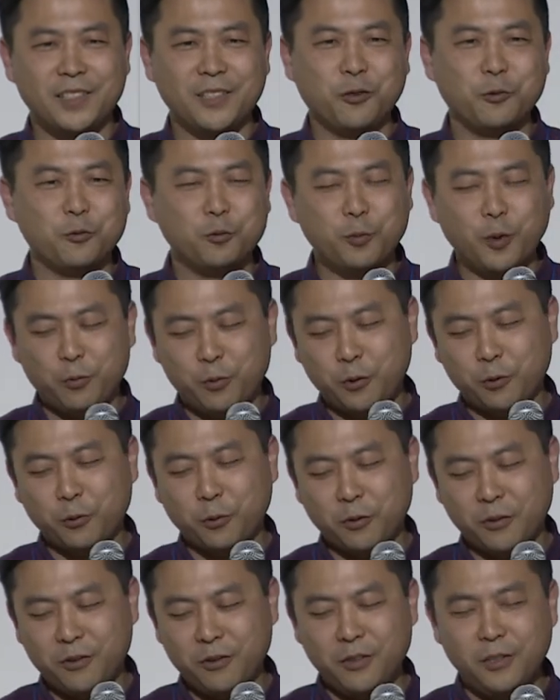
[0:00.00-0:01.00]
그래서 우버
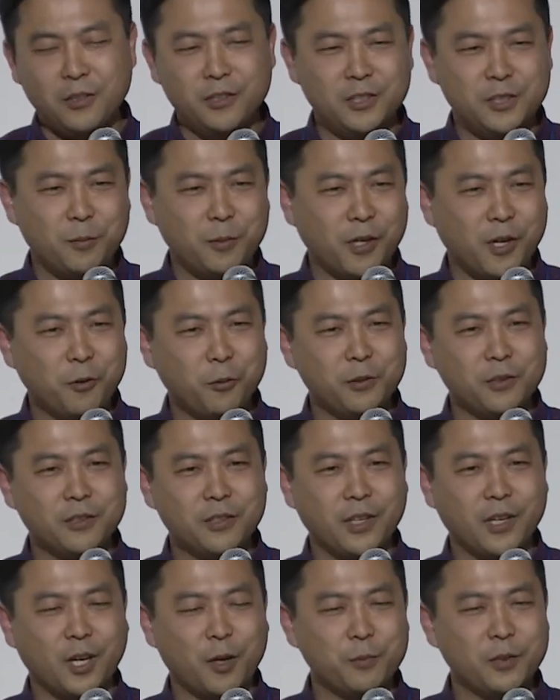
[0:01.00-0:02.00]
불러줘서 집에 가고
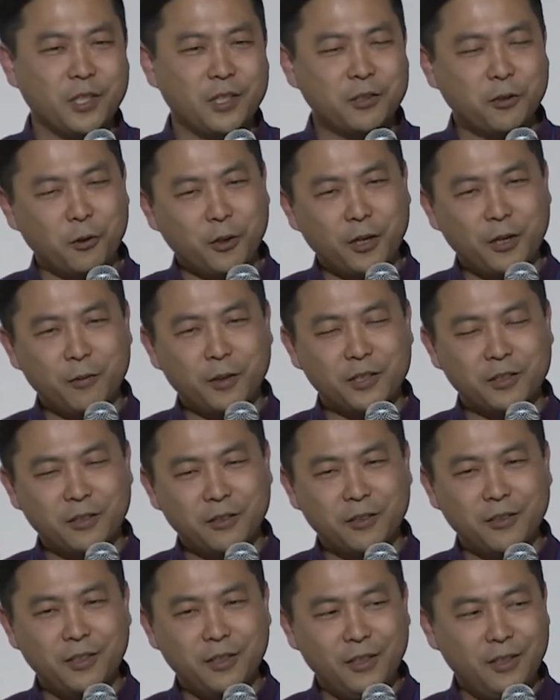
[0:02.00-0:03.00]
있는데 갑자기 전화가 와서